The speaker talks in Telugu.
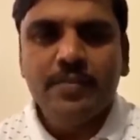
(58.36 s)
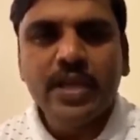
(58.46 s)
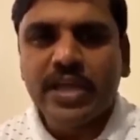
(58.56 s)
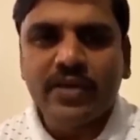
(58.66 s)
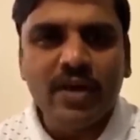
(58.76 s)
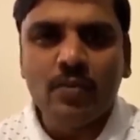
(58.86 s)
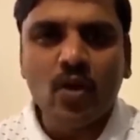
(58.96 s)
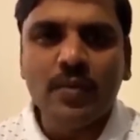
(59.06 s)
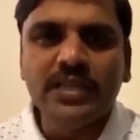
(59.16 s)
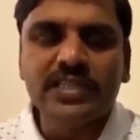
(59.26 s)
మీరు ఇరవై
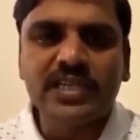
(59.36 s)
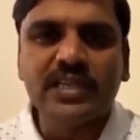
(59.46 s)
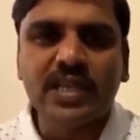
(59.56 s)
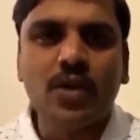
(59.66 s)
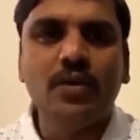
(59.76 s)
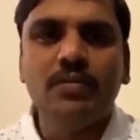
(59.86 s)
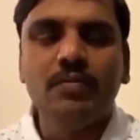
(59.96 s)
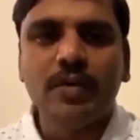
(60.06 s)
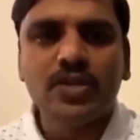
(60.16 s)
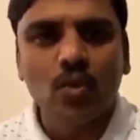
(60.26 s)
మూడు మంది సంతలో
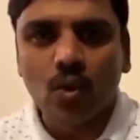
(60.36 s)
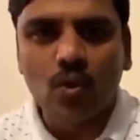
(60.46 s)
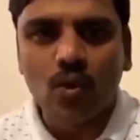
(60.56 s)
పశువులు